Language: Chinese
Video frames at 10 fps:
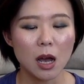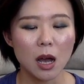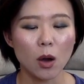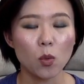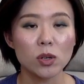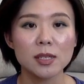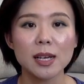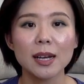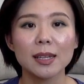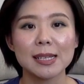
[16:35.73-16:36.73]
啊，我之
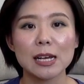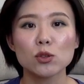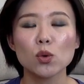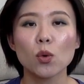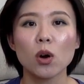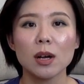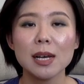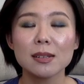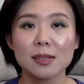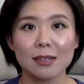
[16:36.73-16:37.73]
前给大家做过
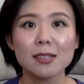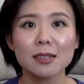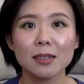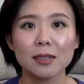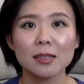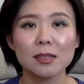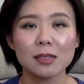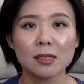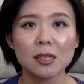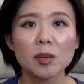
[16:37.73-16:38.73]
详细的
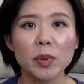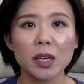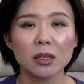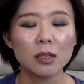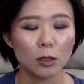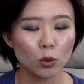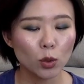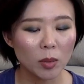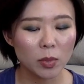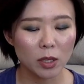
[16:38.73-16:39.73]
测评和
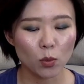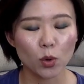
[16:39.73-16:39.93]
对比，